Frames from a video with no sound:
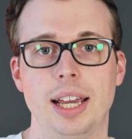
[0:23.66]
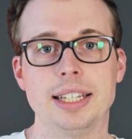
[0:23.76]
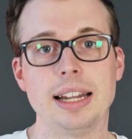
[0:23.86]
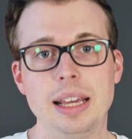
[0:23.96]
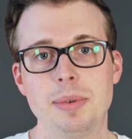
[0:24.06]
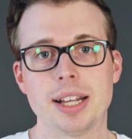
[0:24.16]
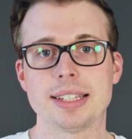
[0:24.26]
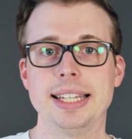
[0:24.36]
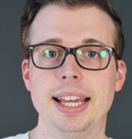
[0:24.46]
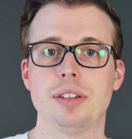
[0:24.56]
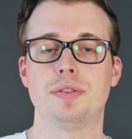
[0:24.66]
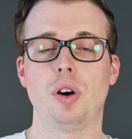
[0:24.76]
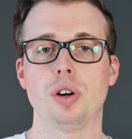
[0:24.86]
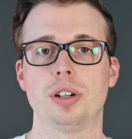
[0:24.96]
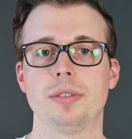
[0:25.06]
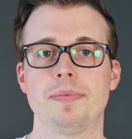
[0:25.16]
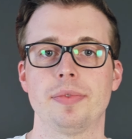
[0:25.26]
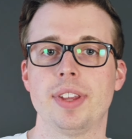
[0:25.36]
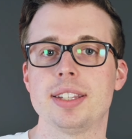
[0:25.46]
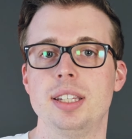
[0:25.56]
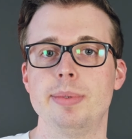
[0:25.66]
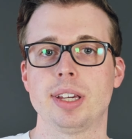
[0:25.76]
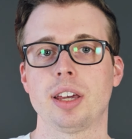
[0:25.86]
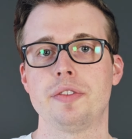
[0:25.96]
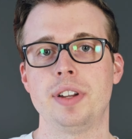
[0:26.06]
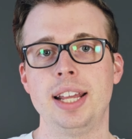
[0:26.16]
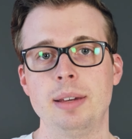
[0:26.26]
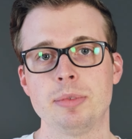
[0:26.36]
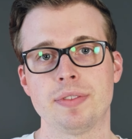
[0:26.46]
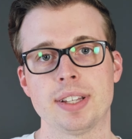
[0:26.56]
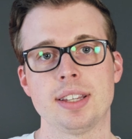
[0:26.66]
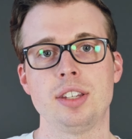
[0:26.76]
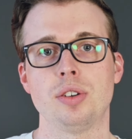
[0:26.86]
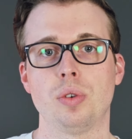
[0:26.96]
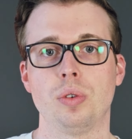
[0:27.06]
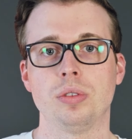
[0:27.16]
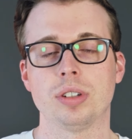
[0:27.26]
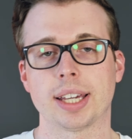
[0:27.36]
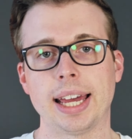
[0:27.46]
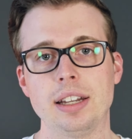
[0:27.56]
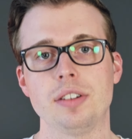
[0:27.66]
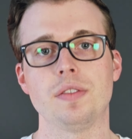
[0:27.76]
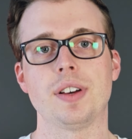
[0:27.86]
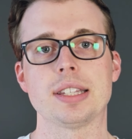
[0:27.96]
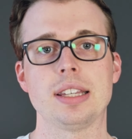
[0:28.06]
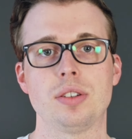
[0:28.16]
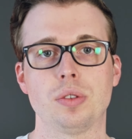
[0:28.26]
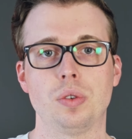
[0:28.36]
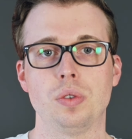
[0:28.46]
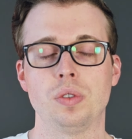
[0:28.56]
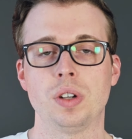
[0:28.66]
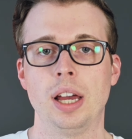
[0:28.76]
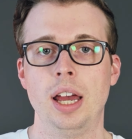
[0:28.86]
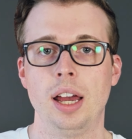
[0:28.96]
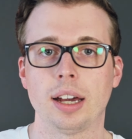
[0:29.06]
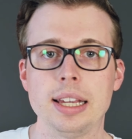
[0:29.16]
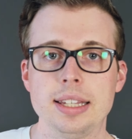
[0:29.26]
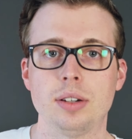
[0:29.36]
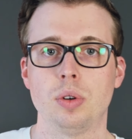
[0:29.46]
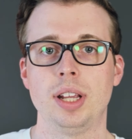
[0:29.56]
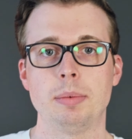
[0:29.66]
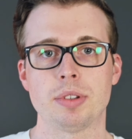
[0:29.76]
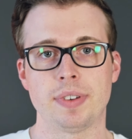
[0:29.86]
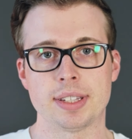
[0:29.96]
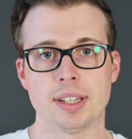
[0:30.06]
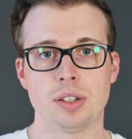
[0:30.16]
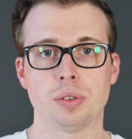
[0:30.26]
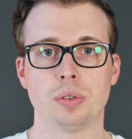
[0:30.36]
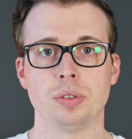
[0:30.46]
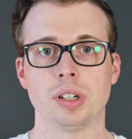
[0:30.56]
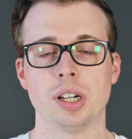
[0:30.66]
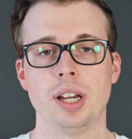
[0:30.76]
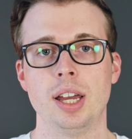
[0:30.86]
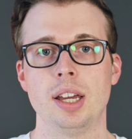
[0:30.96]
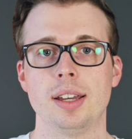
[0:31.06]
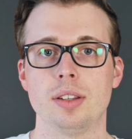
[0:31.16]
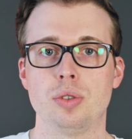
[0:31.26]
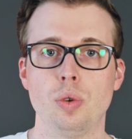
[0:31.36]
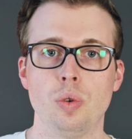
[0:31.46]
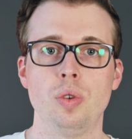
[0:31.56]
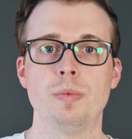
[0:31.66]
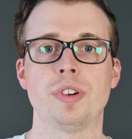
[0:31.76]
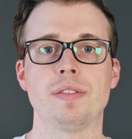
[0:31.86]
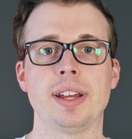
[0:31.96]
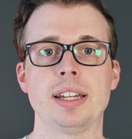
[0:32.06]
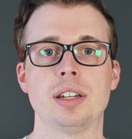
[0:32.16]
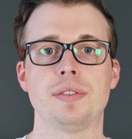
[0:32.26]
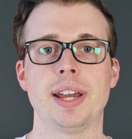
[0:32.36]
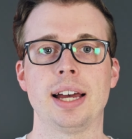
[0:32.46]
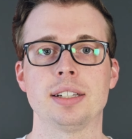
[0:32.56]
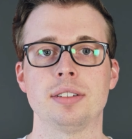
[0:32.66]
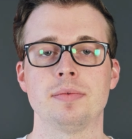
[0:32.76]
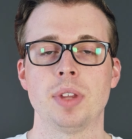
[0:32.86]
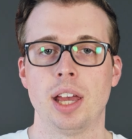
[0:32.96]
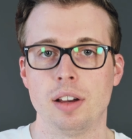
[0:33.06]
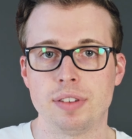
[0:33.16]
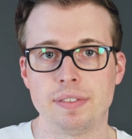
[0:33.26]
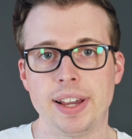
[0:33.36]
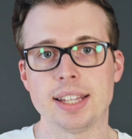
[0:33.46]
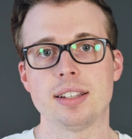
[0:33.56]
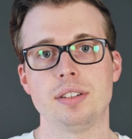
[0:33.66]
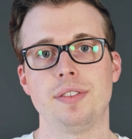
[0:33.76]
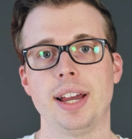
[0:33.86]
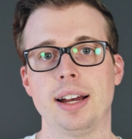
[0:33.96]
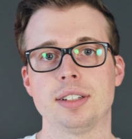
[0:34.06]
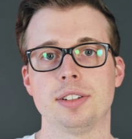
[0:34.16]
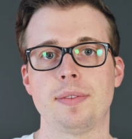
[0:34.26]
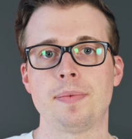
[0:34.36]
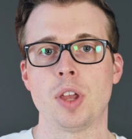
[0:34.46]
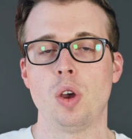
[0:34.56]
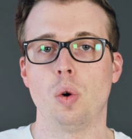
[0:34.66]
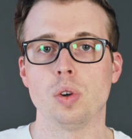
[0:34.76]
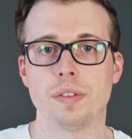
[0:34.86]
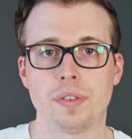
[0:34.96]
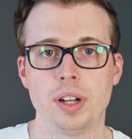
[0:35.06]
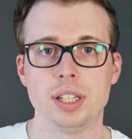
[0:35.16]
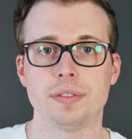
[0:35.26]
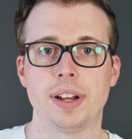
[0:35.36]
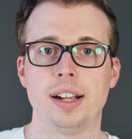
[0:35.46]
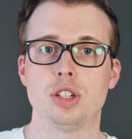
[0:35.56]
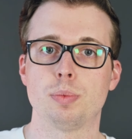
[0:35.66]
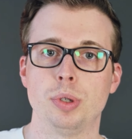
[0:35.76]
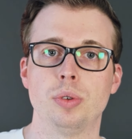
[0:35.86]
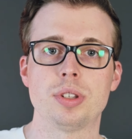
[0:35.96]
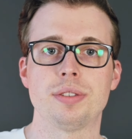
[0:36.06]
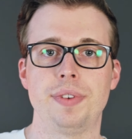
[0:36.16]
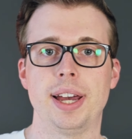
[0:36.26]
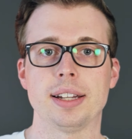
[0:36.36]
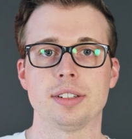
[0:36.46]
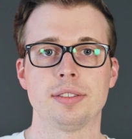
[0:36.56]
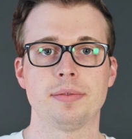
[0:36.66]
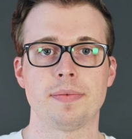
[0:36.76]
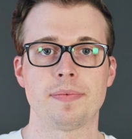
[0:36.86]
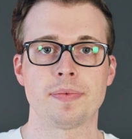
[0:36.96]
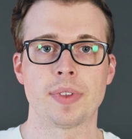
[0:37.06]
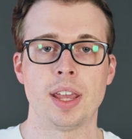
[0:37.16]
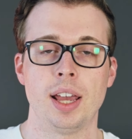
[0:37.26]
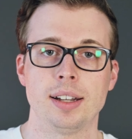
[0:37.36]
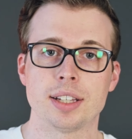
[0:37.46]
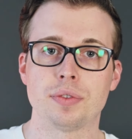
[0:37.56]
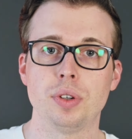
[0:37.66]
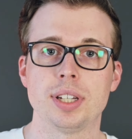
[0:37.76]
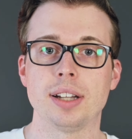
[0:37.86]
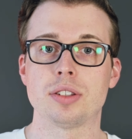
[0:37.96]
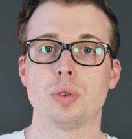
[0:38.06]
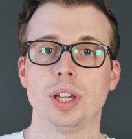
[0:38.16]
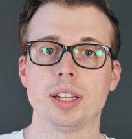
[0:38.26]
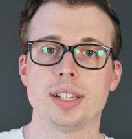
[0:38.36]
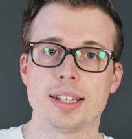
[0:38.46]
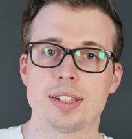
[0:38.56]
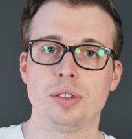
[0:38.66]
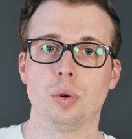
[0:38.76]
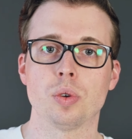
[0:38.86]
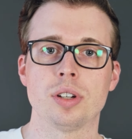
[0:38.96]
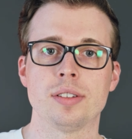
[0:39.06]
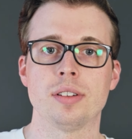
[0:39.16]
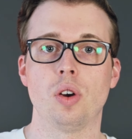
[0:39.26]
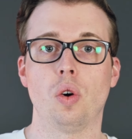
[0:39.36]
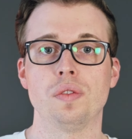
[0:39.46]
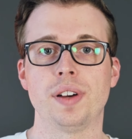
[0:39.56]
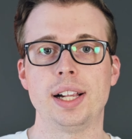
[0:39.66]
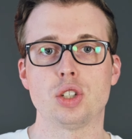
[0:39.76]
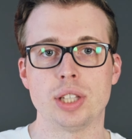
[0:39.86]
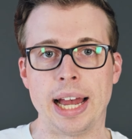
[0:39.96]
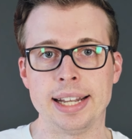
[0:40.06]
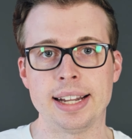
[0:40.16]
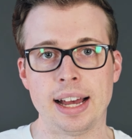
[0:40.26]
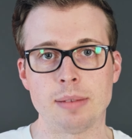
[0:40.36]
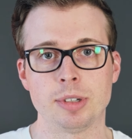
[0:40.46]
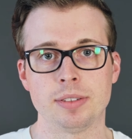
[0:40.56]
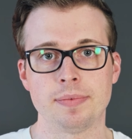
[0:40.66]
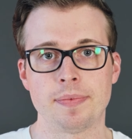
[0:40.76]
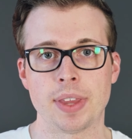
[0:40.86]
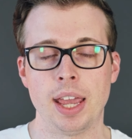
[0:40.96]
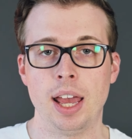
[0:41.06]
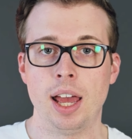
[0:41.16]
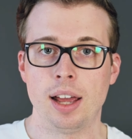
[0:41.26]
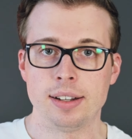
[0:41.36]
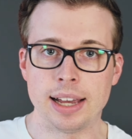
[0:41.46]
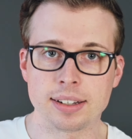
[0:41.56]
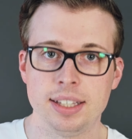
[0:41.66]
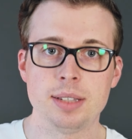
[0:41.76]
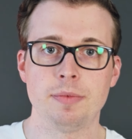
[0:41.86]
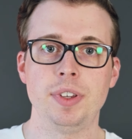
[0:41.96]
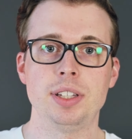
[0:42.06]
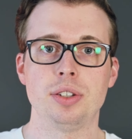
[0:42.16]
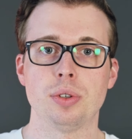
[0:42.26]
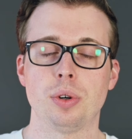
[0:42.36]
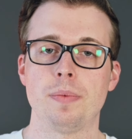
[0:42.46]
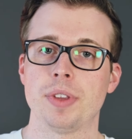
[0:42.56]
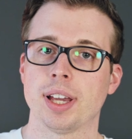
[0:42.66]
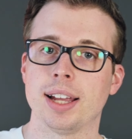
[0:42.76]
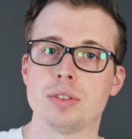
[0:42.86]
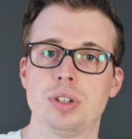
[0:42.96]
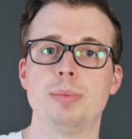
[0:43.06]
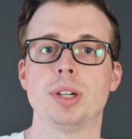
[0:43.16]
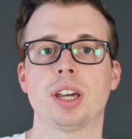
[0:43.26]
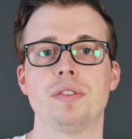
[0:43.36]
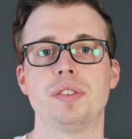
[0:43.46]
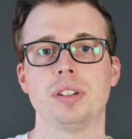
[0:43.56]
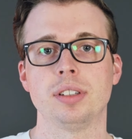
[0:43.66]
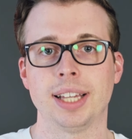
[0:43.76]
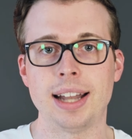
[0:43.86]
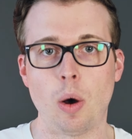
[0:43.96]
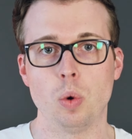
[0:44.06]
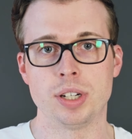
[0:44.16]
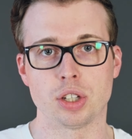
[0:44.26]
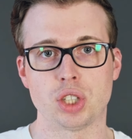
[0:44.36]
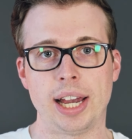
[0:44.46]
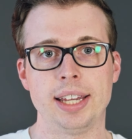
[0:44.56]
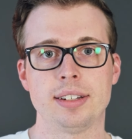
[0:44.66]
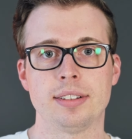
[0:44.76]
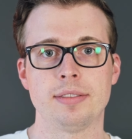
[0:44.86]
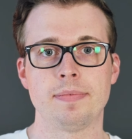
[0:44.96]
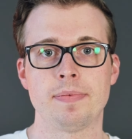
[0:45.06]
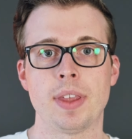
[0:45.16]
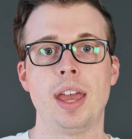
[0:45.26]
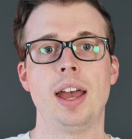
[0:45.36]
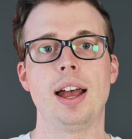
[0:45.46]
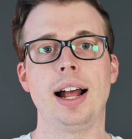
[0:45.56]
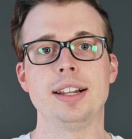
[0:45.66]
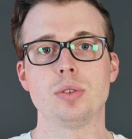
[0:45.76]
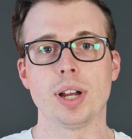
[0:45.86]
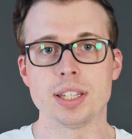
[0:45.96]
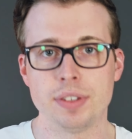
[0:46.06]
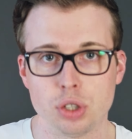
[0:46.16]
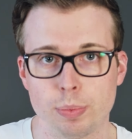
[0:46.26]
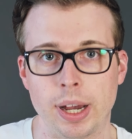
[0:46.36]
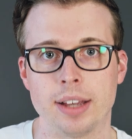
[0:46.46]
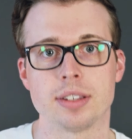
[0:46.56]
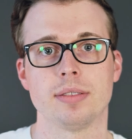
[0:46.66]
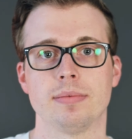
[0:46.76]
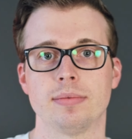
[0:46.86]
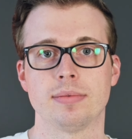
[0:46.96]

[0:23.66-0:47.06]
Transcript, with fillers: Ich erlebe das jede Woche, dass die Begriffe Lebensversicherung, Rentenversicherung, Risikolebensversicherung synonym verwendet werden, verwechselt werden oder völlig falsch benutzt werden. Das führt dann zu Irritationen und falschen Annahmen. Nach diesem Video kannst du die Begriffe genau unterscheiden. Also ganz viel Spaß!